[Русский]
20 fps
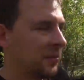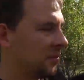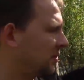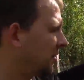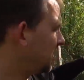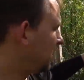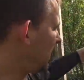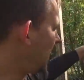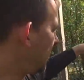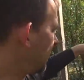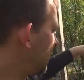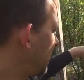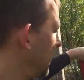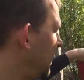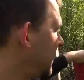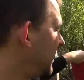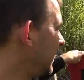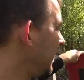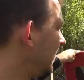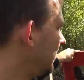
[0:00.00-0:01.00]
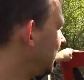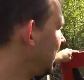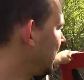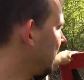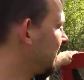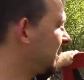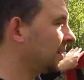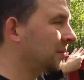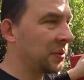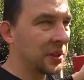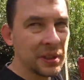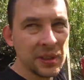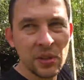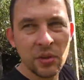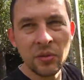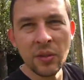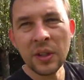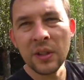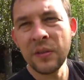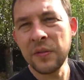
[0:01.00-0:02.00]
Приезжаю в строительный магазин,
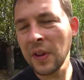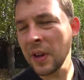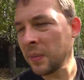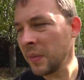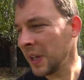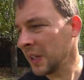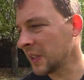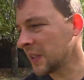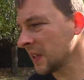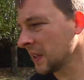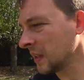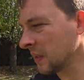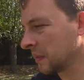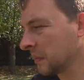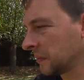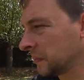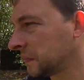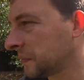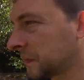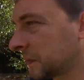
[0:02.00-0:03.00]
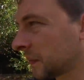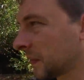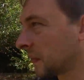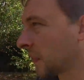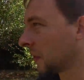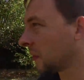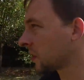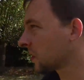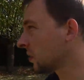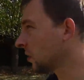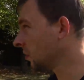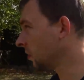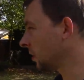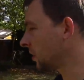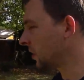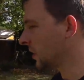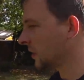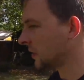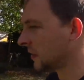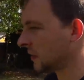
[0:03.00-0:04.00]
подхожу к информации, повезло,
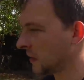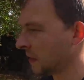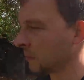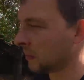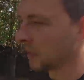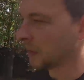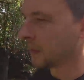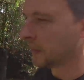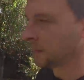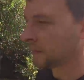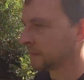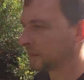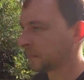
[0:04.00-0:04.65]
очереди не было.